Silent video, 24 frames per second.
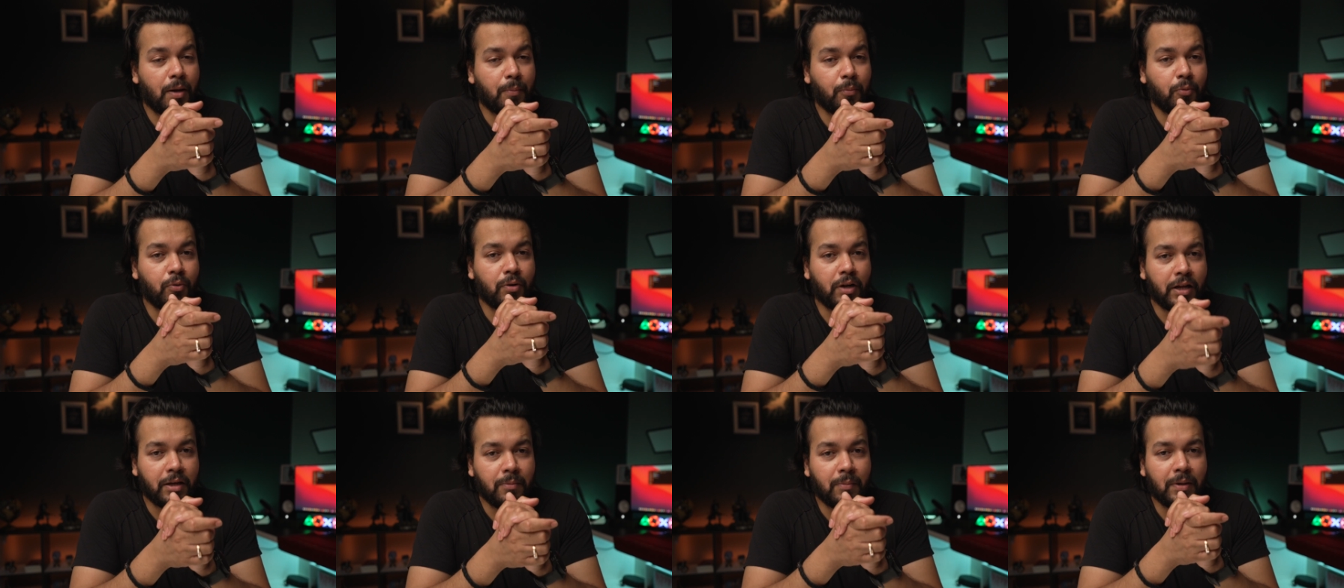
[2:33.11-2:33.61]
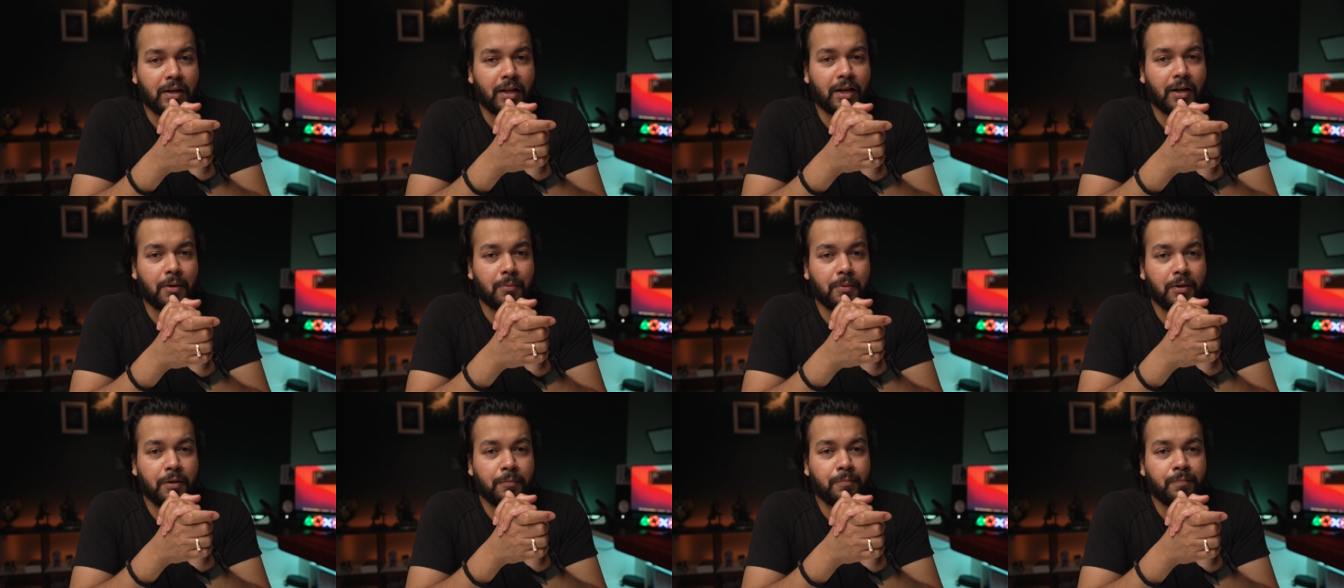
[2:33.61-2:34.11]
आपको नहीं मिलेगा
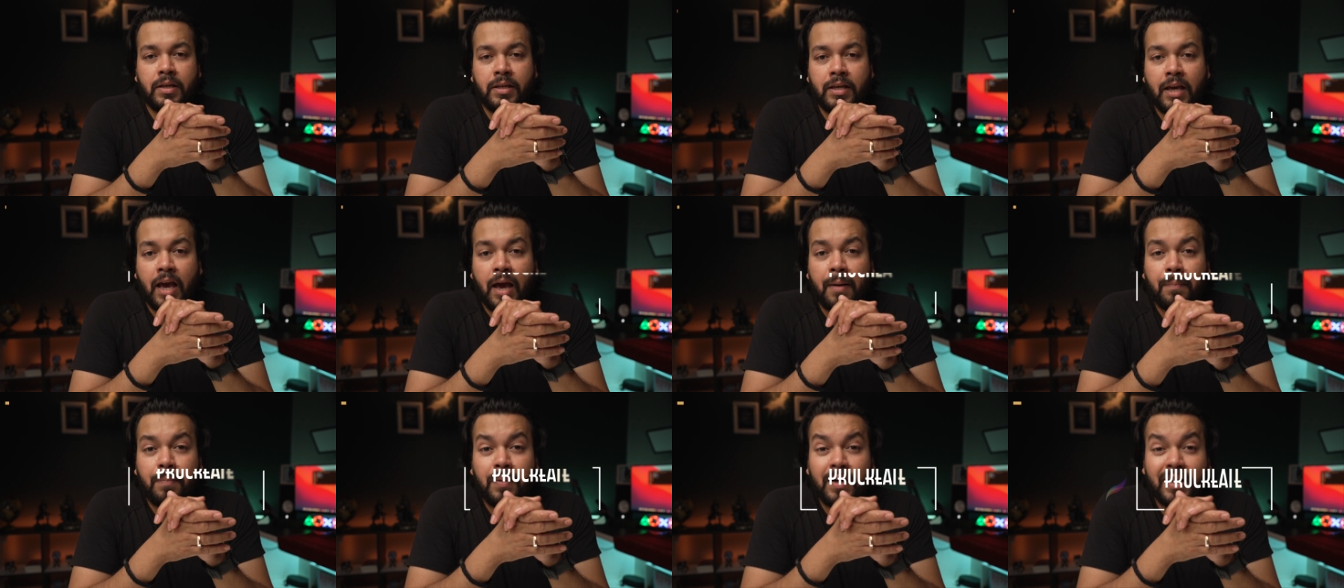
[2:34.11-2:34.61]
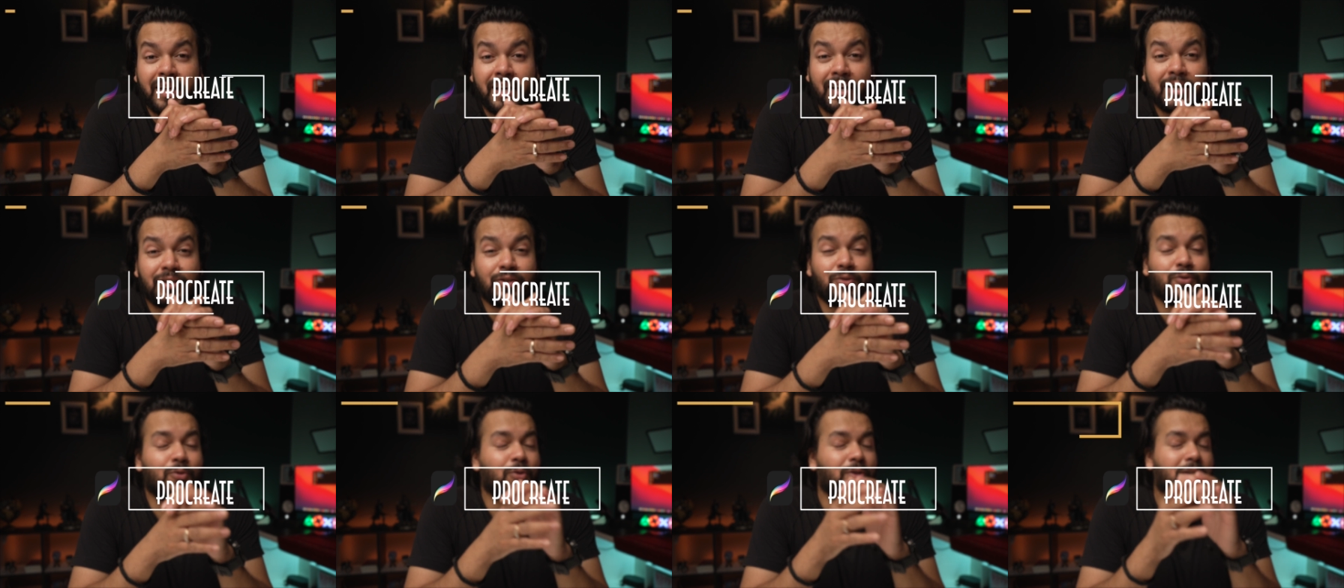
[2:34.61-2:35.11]
भी ये
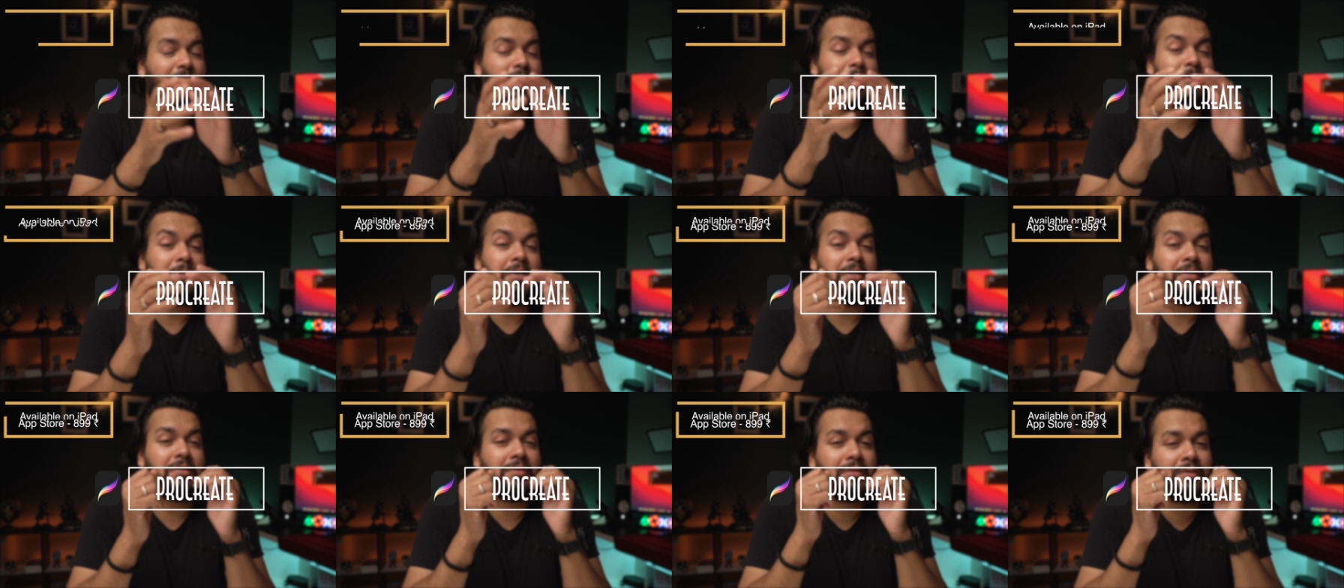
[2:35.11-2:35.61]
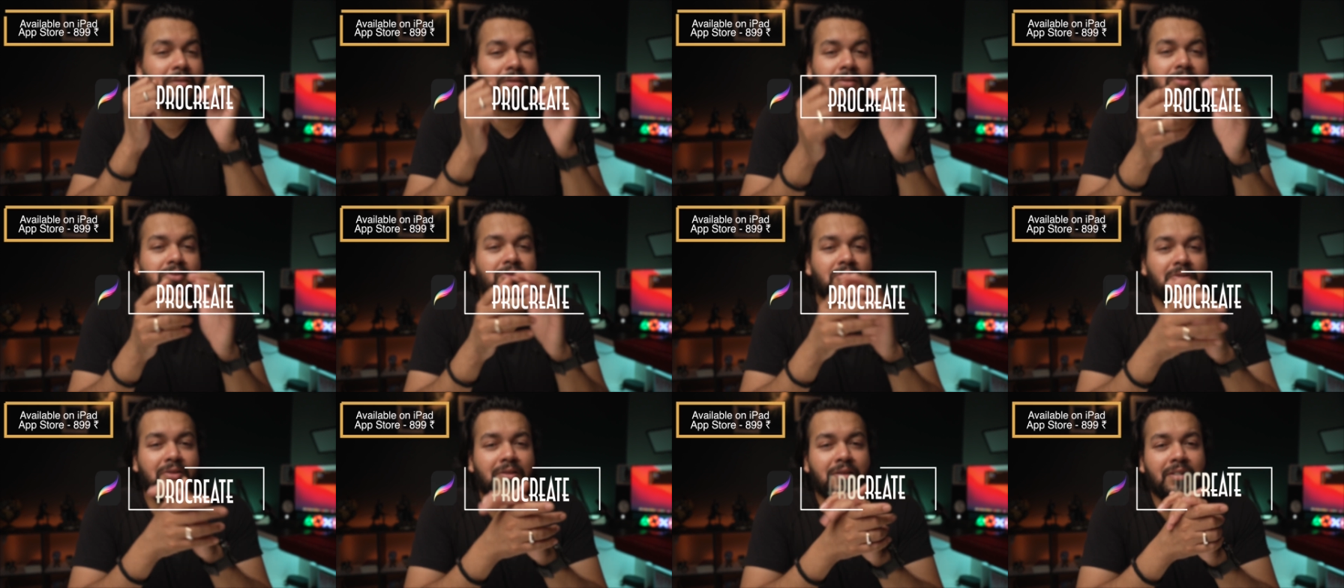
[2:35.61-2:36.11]
एप्लीकेशन तो यार मेरी दिल
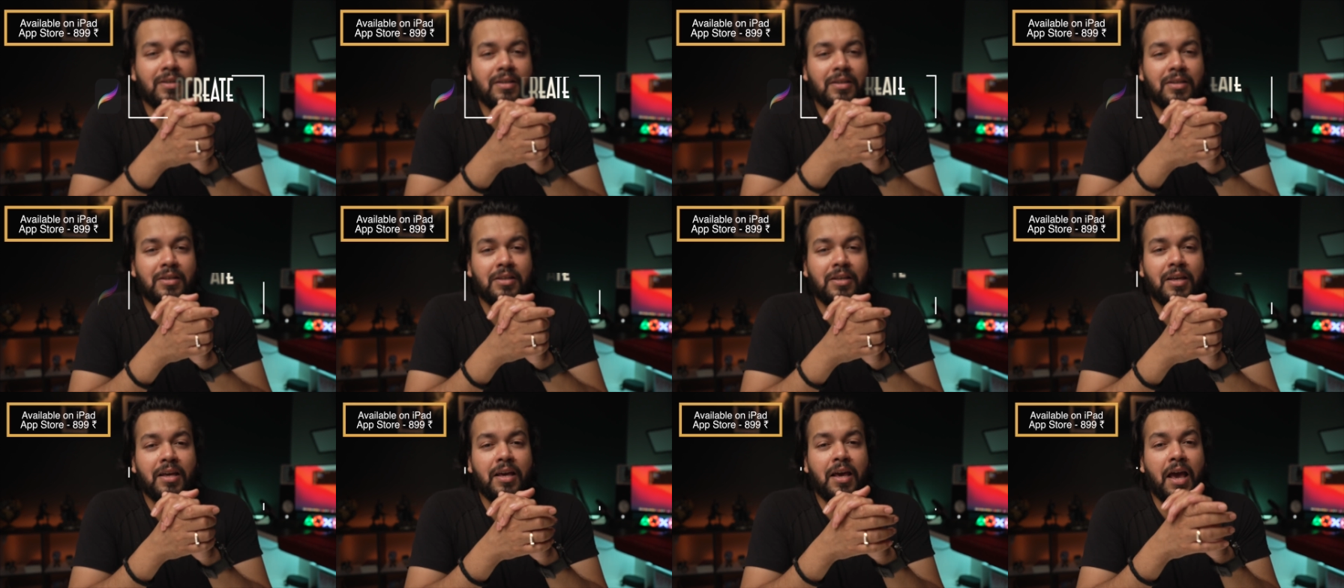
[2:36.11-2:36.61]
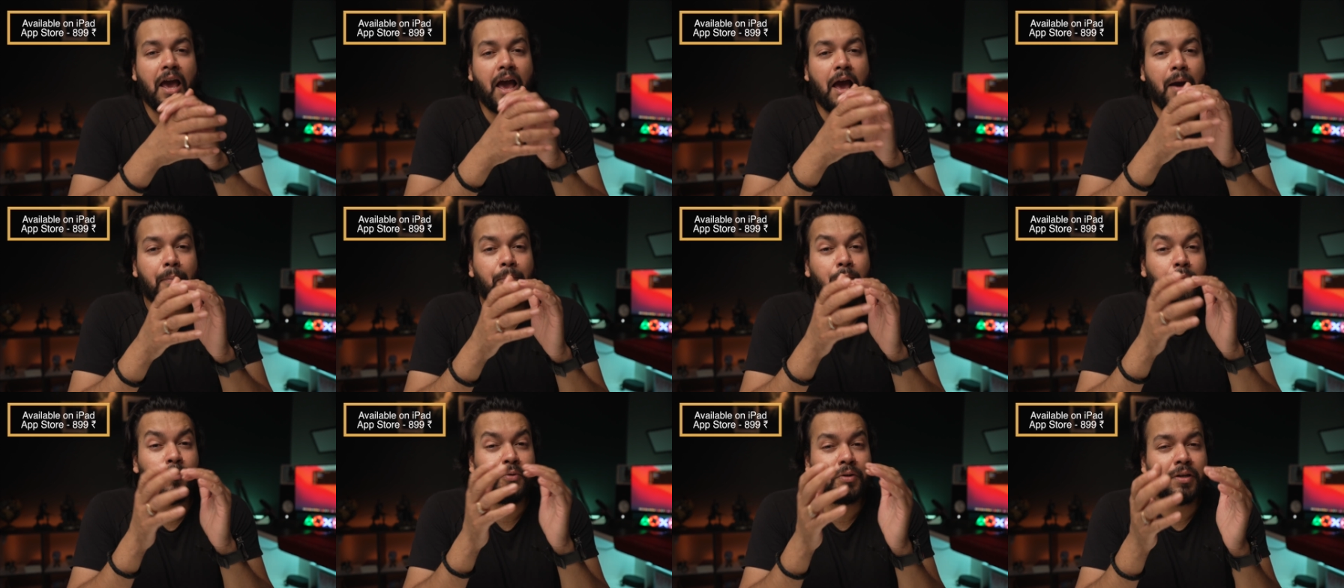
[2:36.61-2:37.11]
जीत ली ये
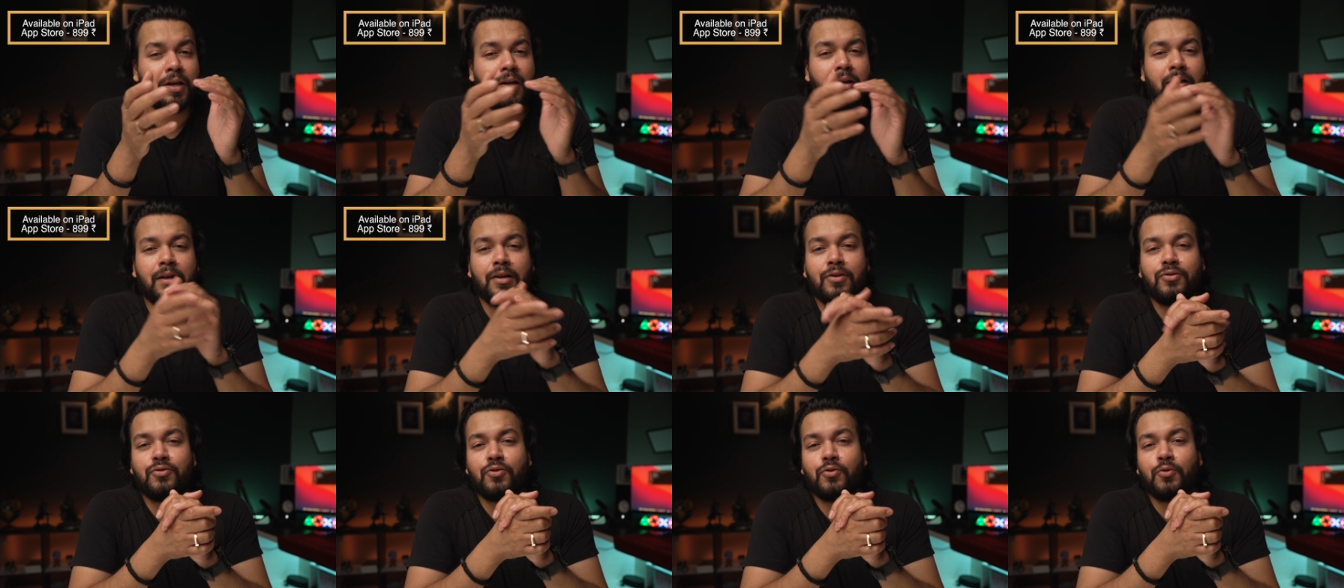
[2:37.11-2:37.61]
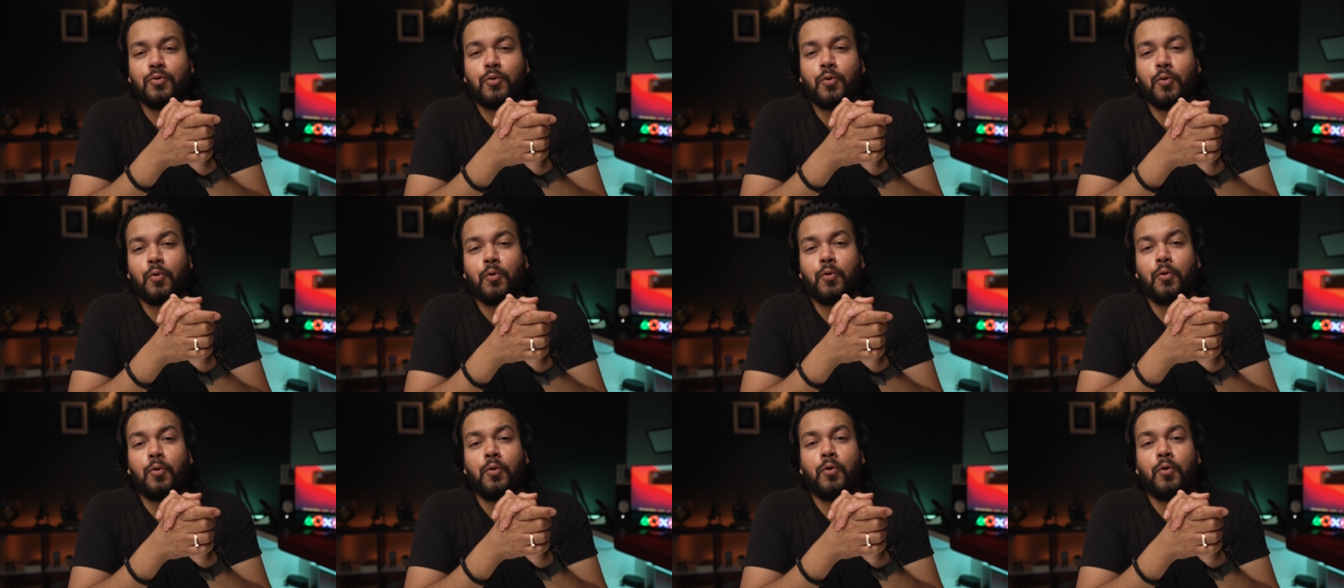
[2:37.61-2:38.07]
ऐप उनके लिए है जिनको